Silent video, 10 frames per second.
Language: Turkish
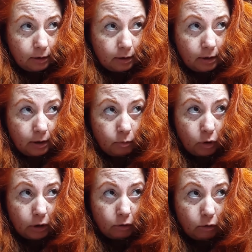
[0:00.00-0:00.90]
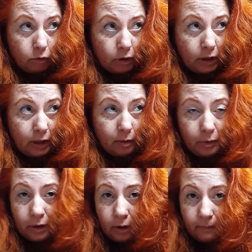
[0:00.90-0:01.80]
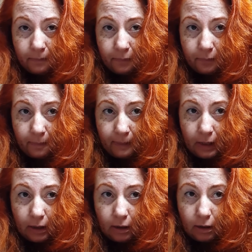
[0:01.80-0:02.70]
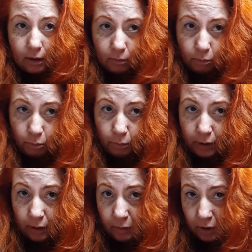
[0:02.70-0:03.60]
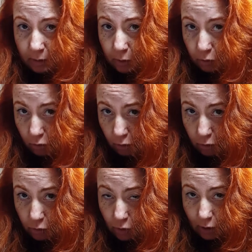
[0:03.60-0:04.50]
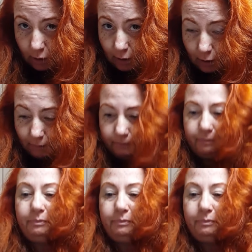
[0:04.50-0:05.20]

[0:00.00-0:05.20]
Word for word: Hatta bu katalogdakiyle bile birebir gibi gözüküyor şu anda.